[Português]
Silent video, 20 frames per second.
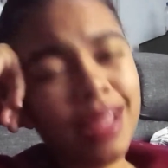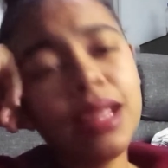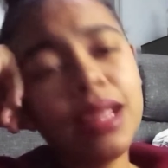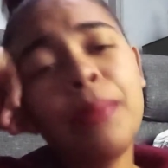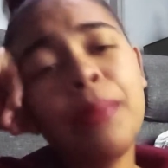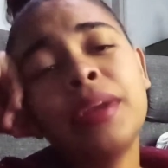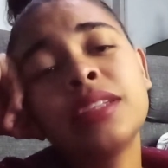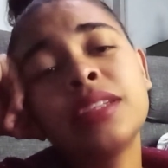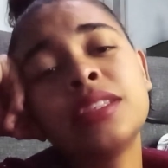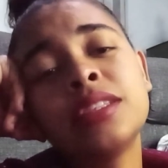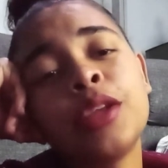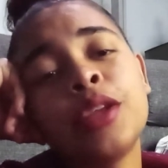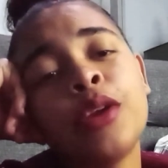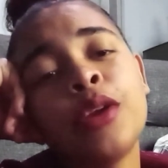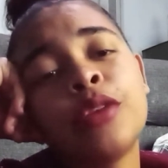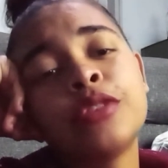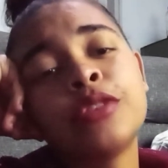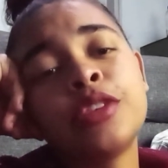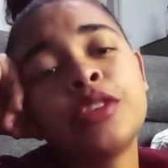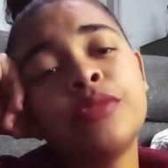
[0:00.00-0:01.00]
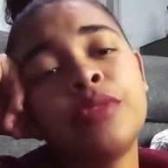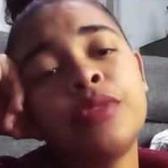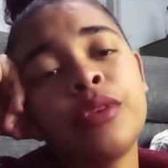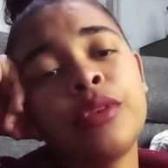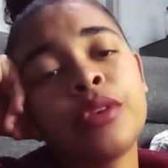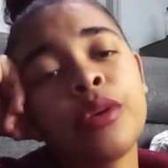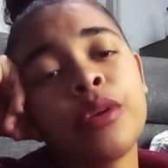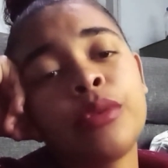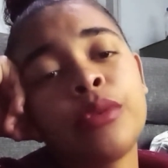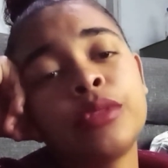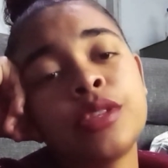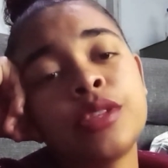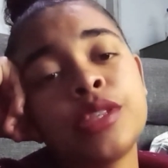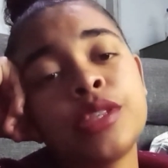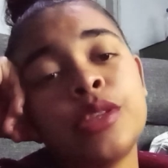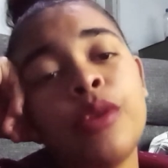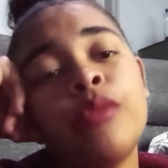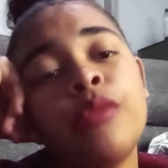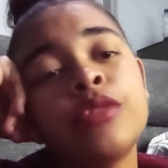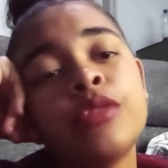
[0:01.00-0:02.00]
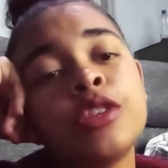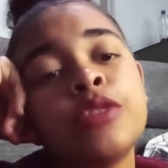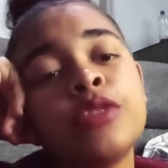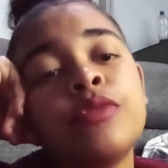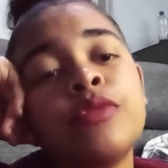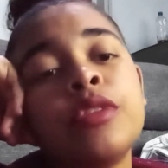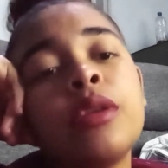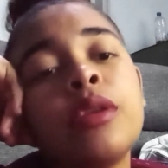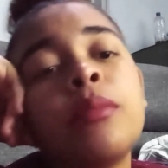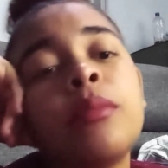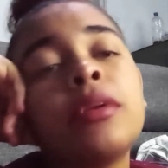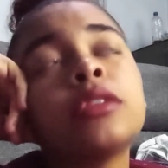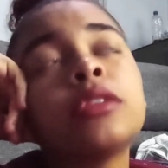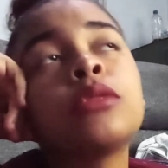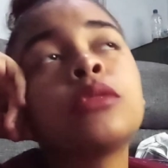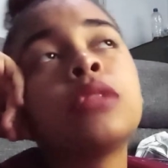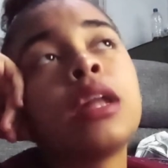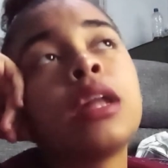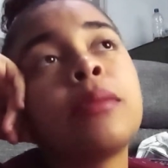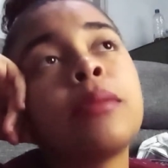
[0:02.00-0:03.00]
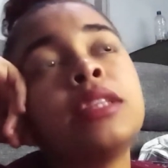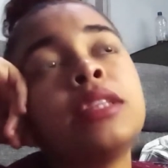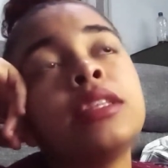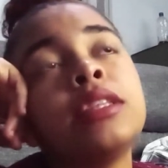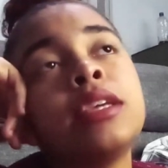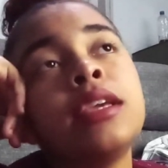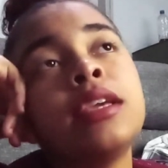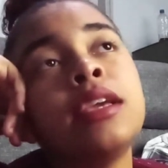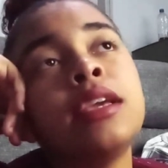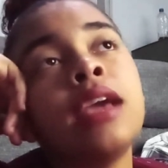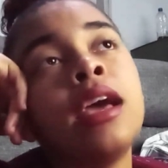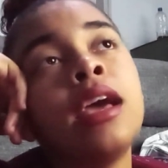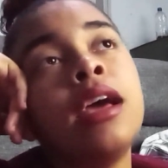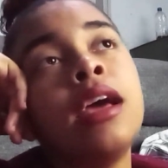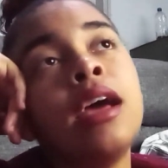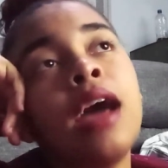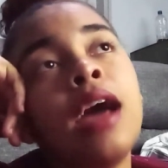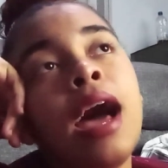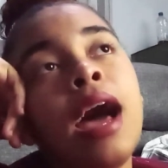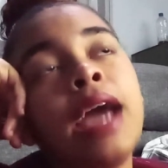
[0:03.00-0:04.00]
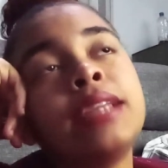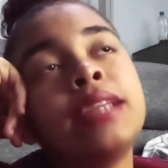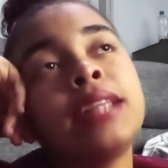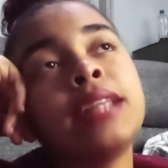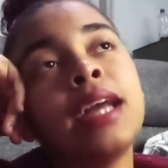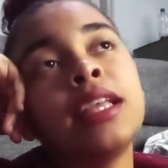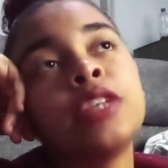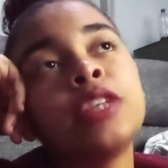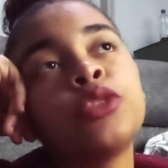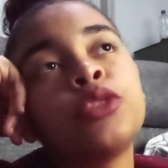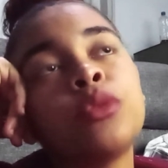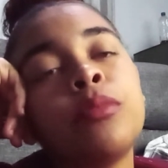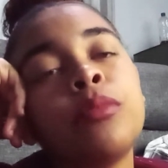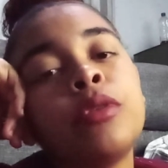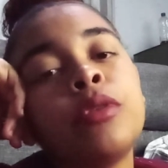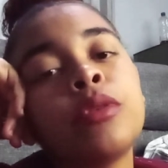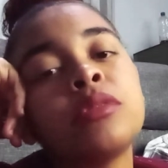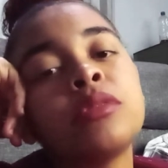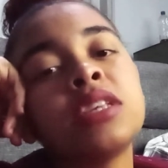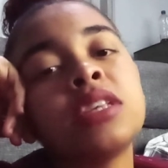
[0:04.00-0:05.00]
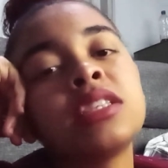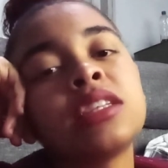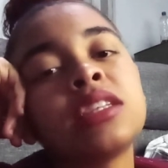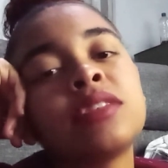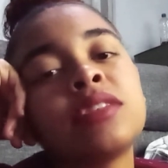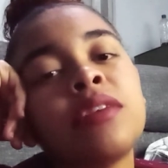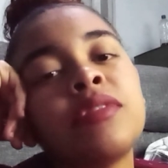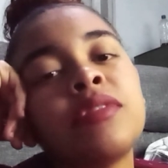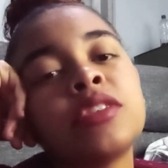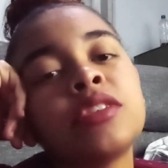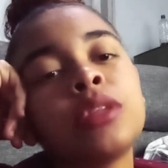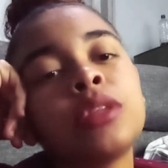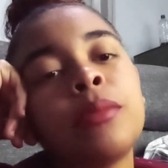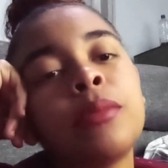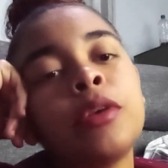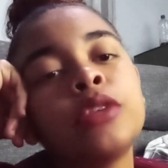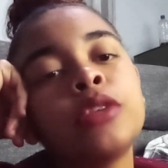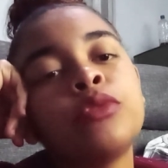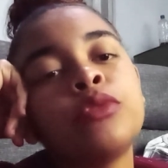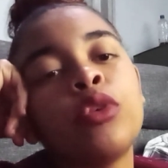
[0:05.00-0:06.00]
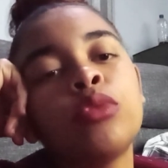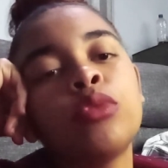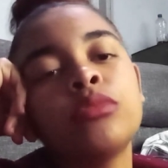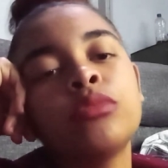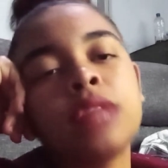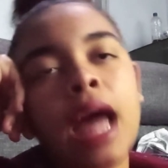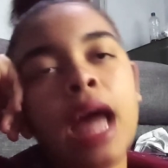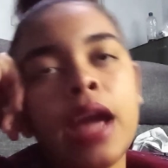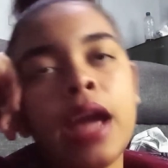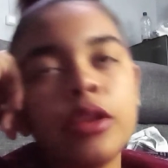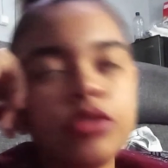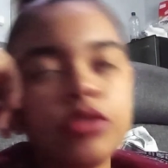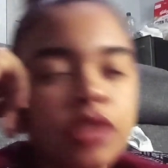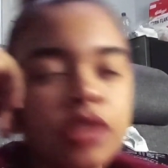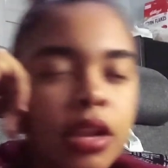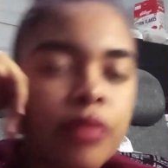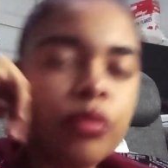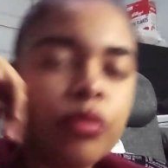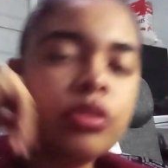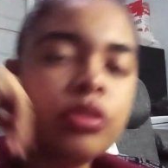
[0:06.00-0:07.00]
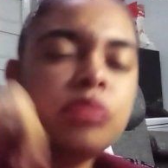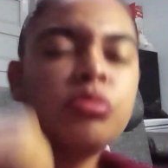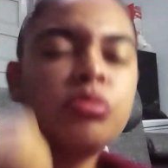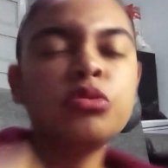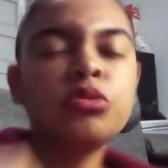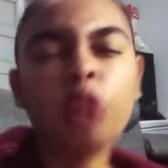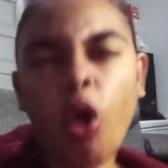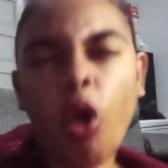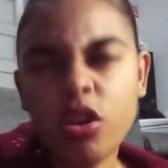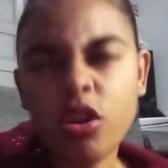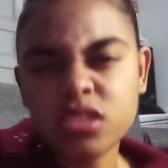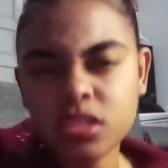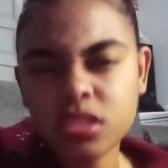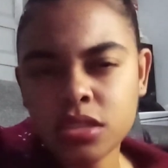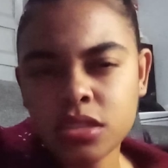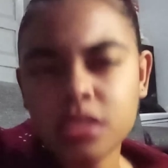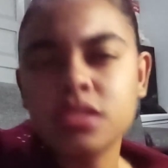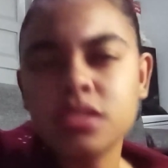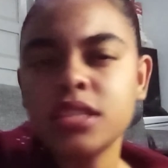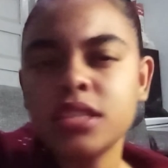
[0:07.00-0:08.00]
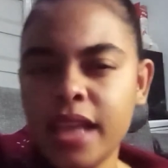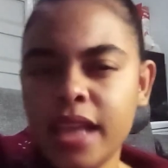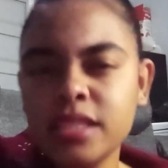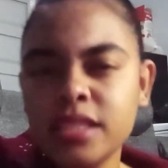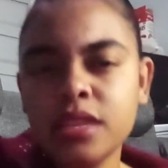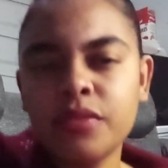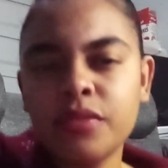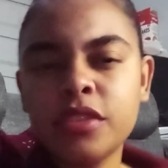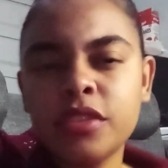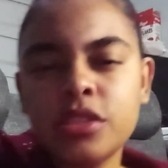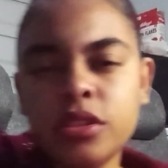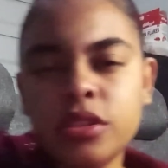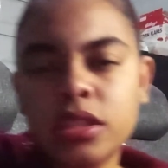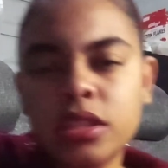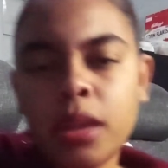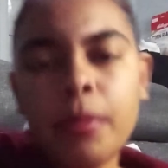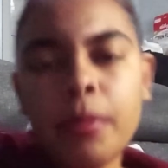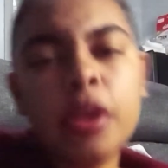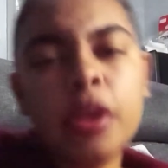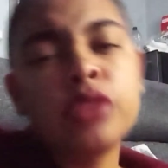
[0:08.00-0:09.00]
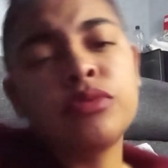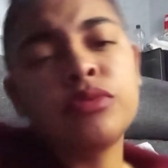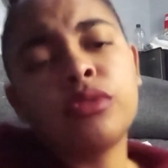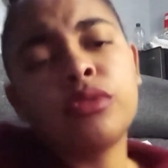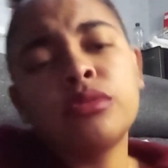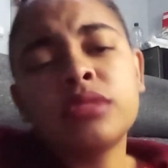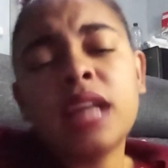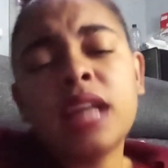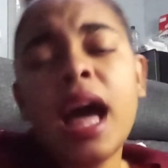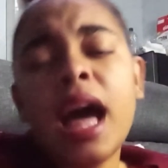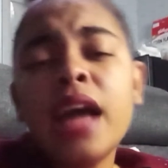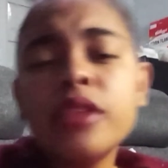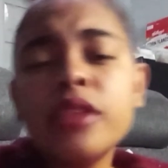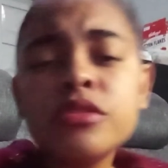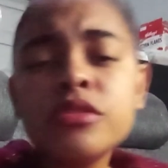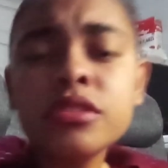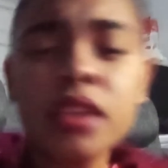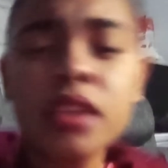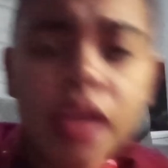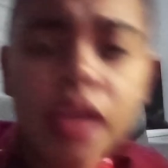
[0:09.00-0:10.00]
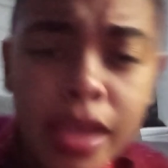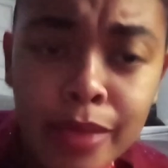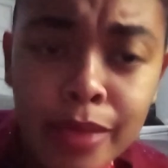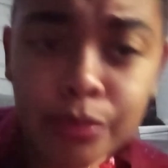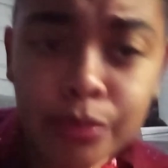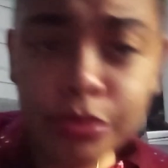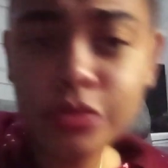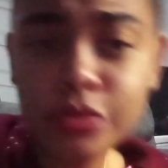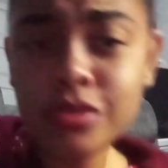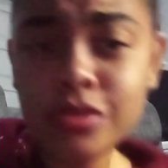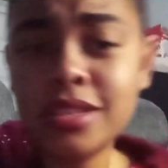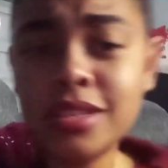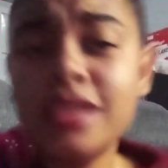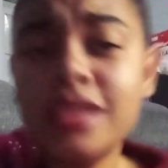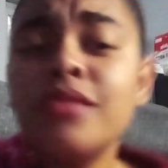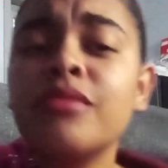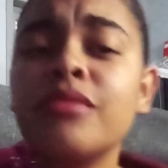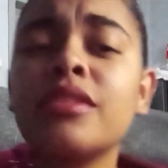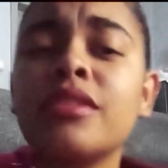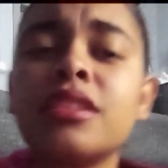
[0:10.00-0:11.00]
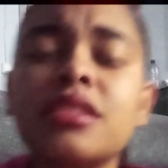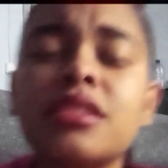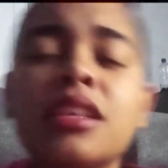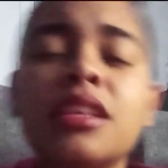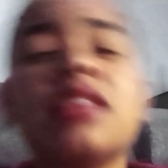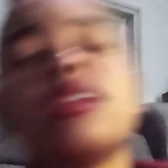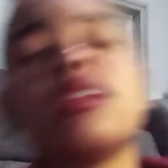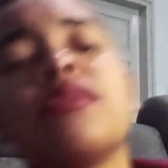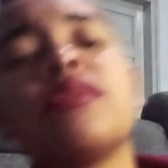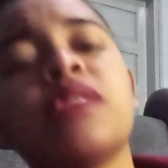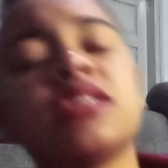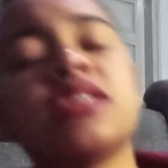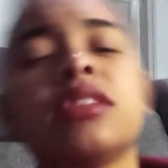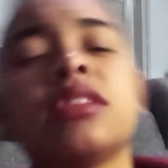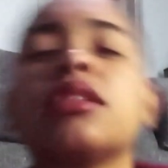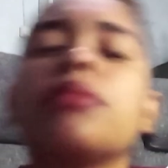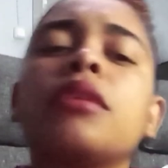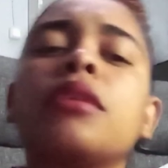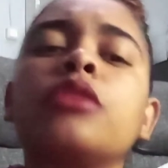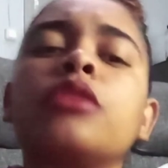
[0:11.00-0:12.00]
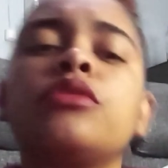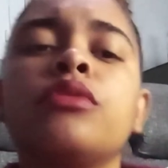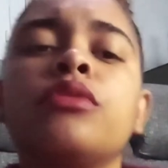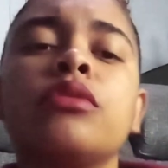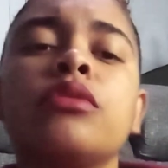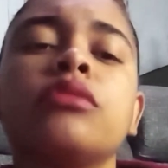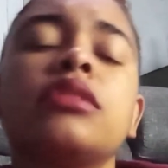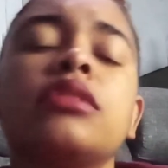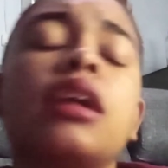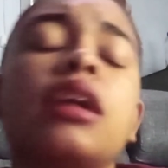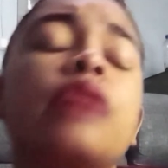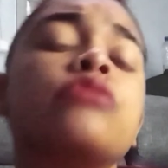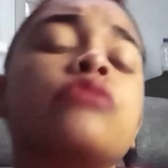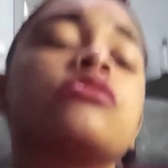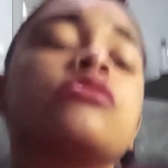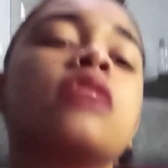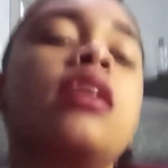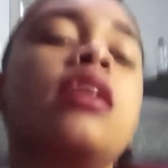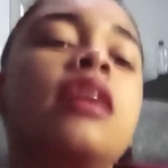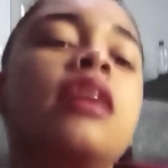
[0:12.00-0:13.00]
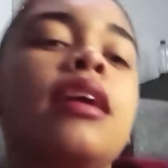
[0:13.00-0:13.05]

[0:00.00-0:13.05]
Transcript: na parte anterior, vocês viram o que aconteceu, vocês viram particularmente que a Itália descobriu que o César estava fazendo trabalho de voluntários. E ela ficou tipo, nossa, César fazendo trabalho de voluntários? Impossível que o César faça trabalho de voluntários.